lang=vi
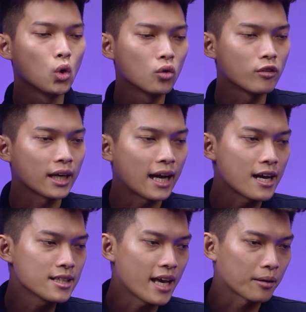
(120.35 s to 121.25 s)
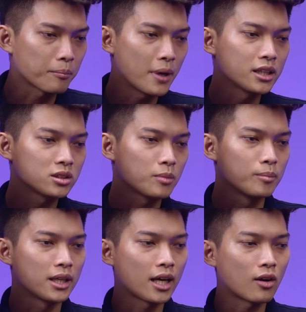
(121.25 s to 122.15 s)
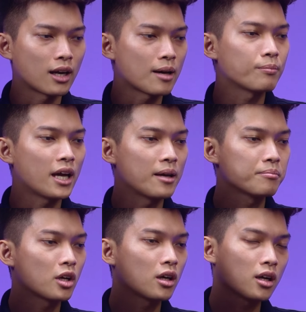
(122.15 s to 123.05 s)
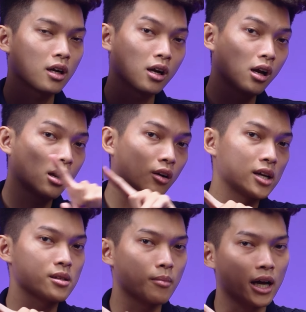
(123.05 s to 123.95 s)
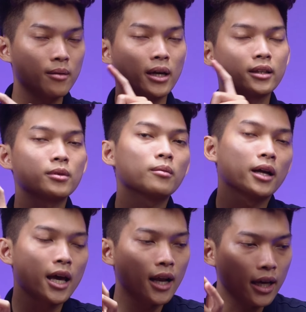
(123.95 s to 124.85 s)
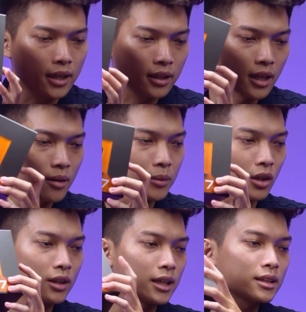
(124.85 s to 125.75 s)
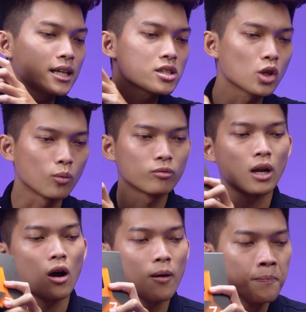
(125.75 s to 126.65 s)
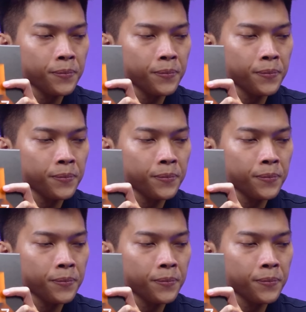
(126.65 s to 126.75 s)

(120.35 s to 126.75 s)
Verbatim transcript: luôn về cái dàn bench mà mình đang có lắp em Ryzen bảy bảy tám trăm X ba D ở đây để mình có thể test chung nó.